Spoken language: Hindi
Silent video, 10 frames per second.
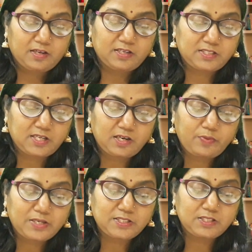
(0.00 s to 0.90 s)
कि
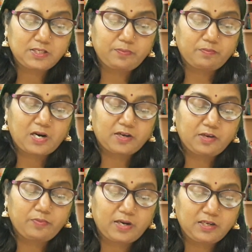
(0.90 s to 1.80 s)
शहरवासी
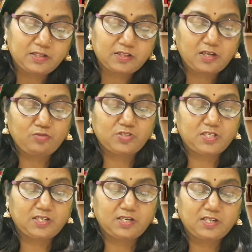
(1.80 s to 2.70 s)
माटी वाली तथा उसके